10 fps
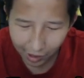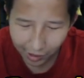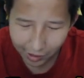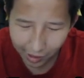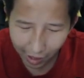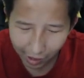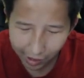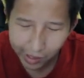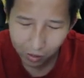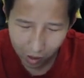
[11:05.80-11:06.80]
cara
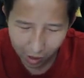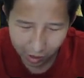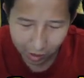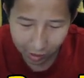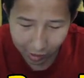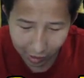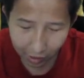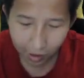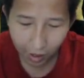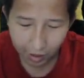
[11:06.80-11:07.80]
gini doang guys
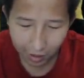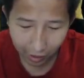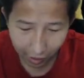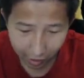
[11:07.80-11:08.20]
Asli deh